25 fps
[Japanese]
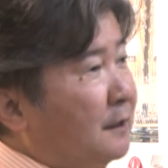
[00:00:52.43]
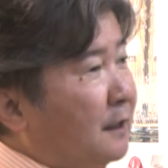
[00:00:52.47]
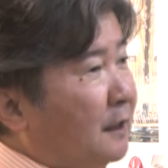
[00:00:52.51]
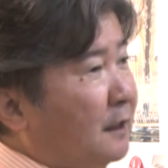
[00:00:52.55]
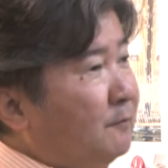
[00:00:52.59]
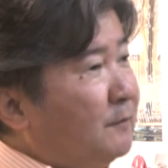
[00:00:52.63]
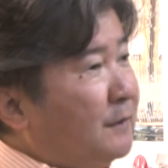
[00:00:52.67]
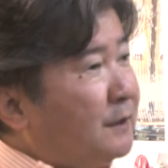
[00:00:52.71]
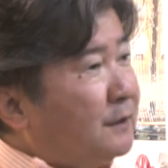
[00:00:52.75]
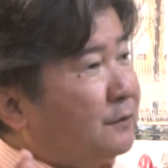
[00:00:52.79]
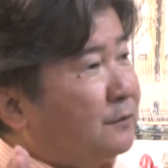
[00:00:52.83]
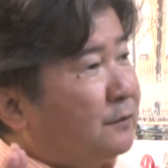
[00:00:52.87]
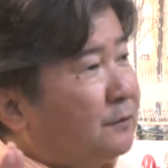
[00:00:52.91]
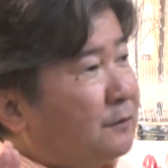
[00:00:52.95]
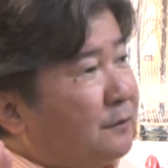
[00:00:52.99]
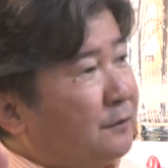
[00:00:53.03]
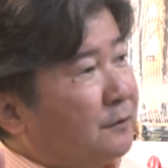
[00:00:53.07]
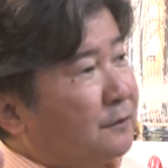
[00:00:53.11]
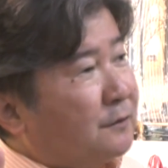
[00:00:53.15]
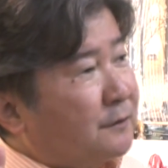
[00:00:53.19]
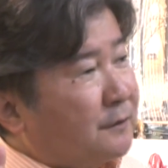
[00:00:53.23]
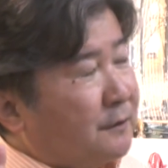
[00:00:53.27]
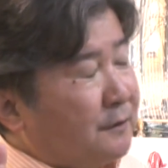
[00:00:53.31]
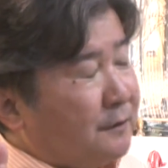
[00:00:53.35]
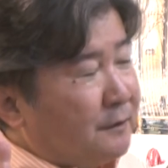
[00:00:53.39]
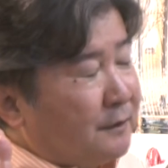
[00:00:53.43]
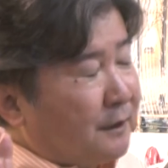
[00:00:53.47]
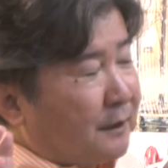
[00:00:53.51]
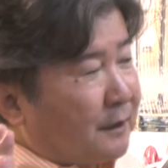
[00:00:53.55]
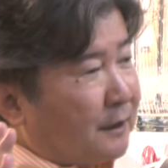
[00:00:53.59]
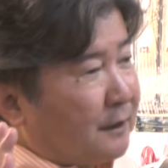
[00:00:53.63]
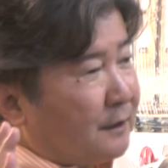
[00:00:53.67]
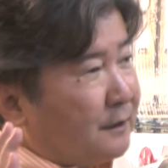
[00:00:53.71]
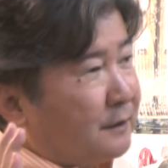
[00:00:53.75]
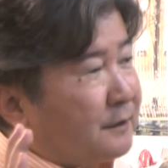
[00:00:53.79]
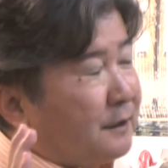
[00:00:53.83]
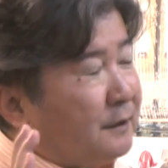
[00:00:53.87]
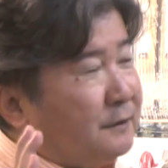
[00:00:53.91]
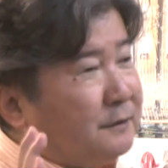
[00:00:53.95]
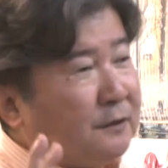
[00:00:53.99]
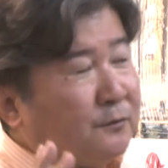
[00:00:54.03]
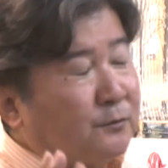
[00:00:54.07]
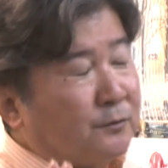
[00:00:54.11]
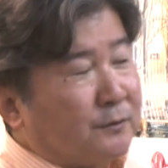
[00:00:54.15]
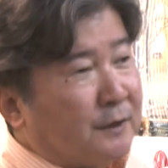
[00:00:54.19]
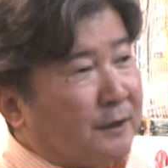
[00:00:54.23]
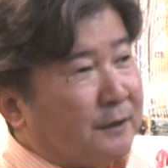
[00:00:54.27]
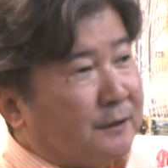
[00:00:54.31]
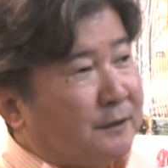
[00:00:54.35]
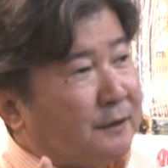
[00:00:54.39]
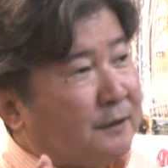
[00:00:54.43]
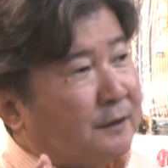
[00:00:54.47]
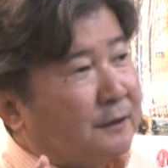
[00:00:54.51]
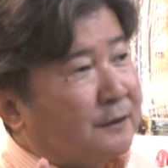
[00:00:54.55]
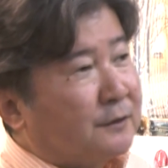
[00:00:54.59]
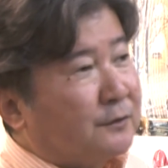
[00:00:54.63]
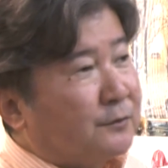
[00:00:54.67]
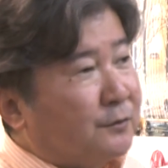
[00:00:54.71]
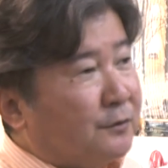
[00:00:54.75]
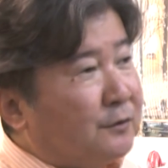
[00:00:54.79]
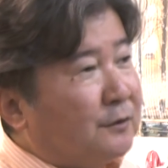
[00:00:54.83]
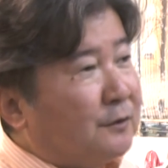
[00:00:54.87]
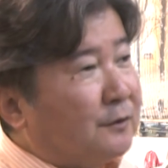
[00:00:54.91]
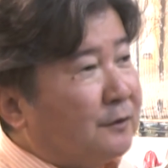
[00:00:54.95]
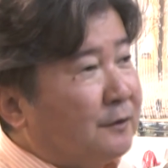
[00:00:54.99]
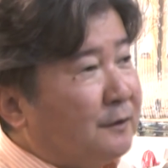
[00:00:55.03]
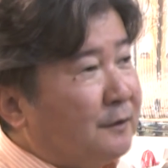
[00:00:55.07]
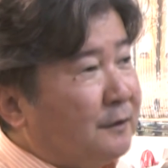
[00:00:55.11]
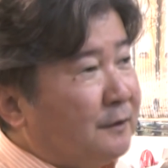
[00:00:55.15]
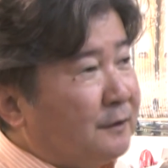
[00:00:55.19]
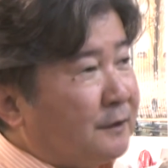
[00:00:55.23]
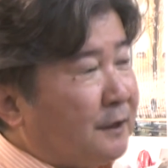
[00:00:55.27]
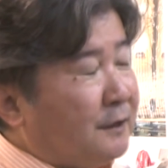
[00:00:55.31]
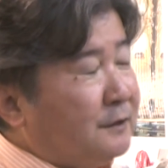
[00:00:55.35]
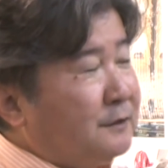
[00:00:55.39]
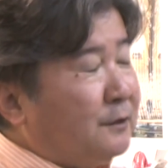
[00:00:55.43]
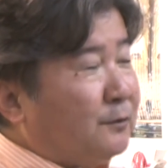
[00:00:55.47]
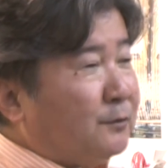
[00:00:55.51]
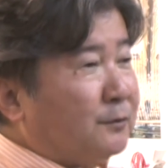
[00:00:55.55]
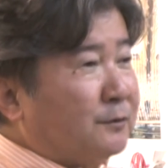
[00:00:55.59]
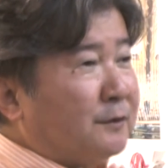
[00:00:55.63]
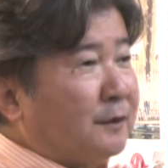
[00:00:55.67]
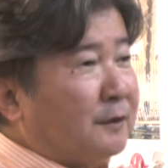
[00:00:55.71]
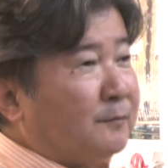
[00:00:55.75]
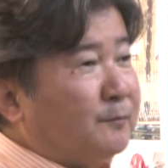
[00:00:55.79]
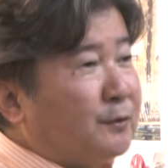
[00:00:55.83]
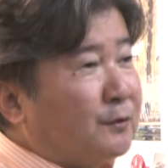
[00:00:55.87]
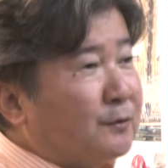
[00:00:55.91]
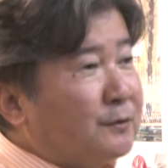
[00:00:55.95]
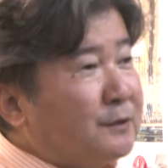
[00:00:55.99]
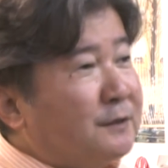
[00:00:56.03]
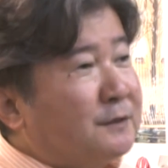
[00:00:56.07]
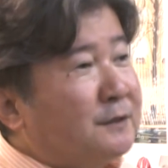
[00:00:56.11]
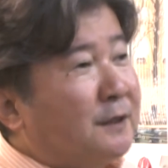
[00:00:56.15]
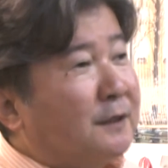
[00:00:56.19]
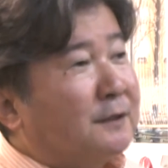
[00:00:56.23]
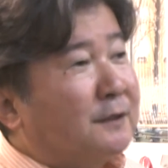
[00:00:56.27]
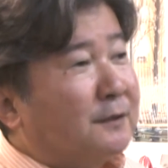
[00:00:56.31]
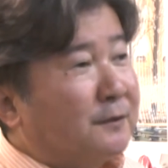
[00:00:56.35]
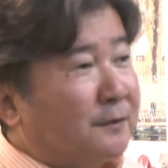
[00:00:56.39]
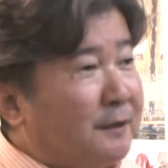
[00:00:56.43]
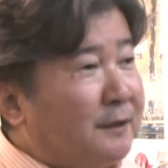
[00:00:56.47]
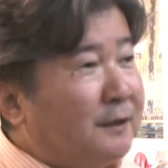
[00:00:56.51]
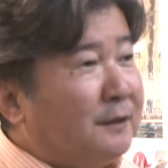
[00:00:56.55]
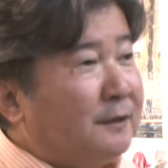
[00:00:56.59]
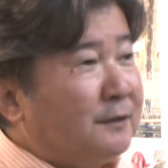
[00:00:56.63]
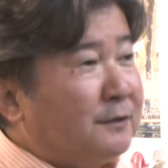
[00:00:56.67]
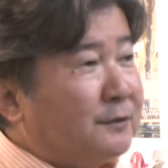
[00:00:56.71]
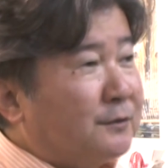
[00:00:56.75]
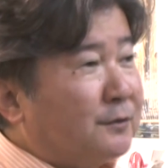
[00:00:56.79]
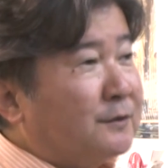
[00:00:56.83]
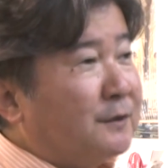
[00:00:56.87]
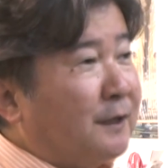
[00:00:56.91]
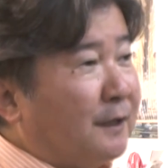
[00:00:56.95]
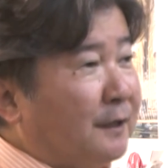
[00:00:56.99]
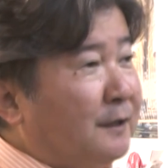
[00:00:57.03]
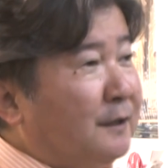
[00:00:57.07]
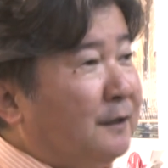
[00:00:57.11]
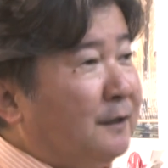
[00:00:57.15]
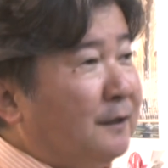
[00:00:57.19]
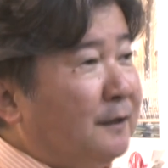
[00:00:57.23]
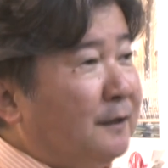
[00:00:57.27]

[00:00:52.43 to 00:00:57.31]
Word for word: あんまりこうなんか大したことない結果だと大したことないプロセスなんだよね所詮